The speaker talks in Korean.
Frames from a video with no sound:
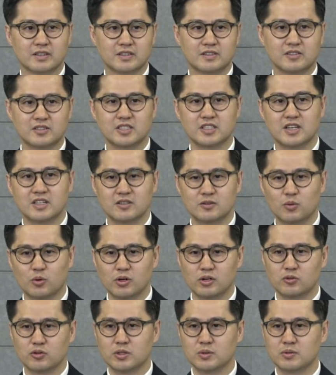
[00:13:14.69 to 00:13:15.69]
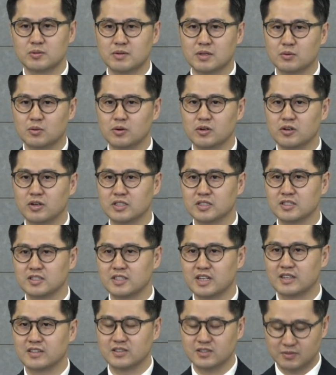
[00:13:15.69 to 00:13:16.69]
그 시간을 돌리고 싶지만
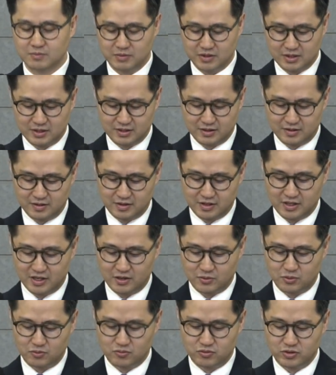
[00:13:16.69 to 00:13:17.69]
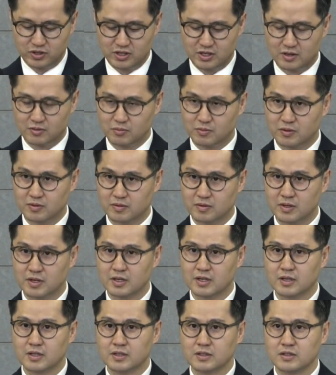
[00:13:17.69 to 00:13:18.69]
돌려가지지 않습니다. 그렇게 계속 후회를 하고
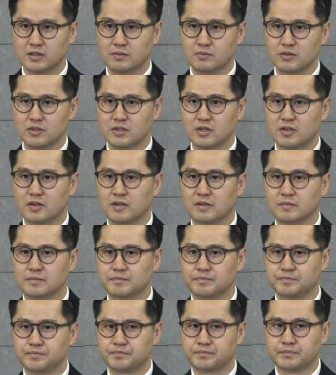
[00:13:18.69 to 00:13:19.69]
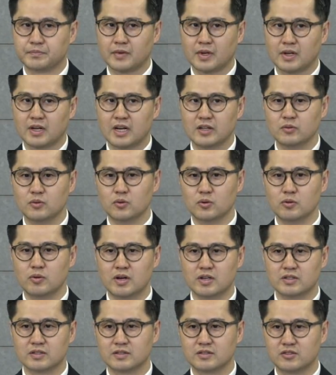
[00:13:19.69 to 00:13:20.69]
심지어 카톡을
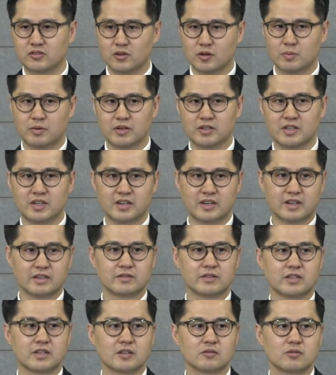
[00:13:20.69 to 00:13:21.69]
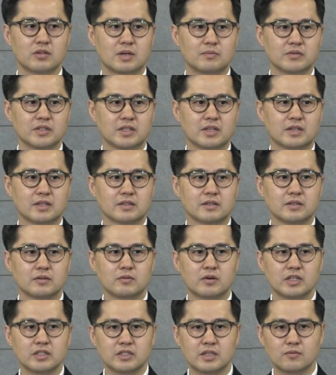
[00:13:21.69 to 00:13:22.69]
확 지워버릴까라는 생각도 합니다.
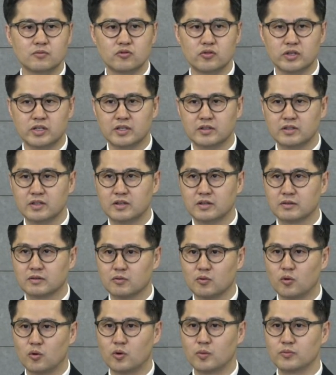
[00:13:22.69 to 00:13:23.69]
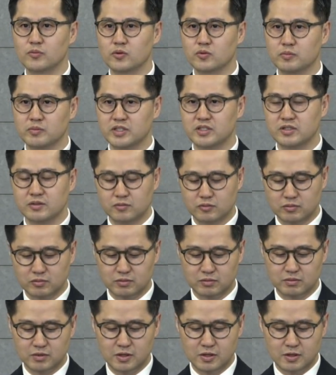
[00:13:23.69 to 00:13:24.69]
그리고 한참 유행했던 공업용
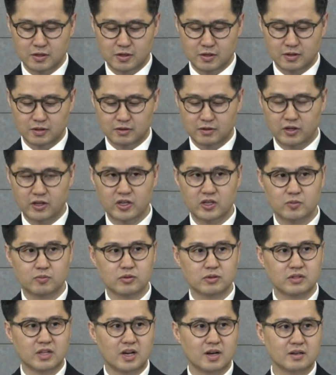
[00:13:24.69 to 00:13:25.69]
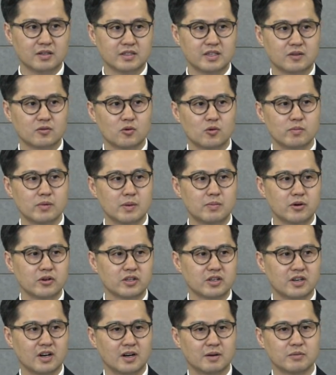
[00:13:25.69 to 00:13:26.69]
미싱으로 내 입을 다 그냥
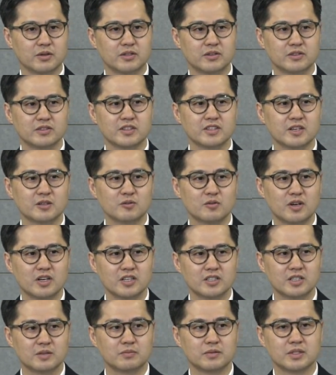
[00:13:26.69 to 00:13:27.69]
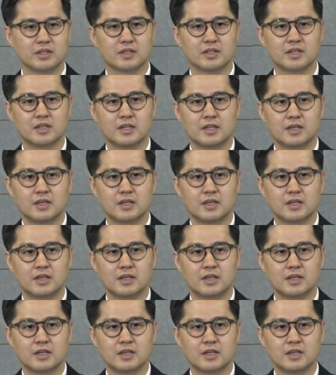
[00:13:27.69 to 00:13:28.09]
꼬매버릴까 뭐 이런 생각도 하게 됩니다.